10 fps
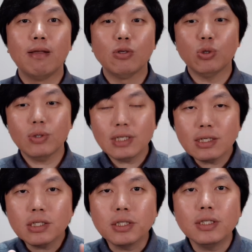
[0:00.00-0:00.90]
所以说这
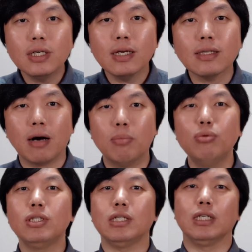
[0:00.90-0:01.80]
个车它等
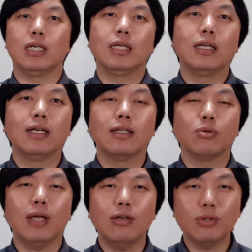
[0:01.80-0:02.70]
不起，
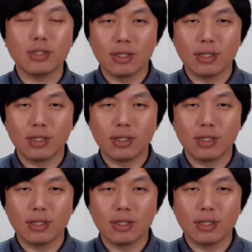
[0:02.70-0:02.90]
所以它就只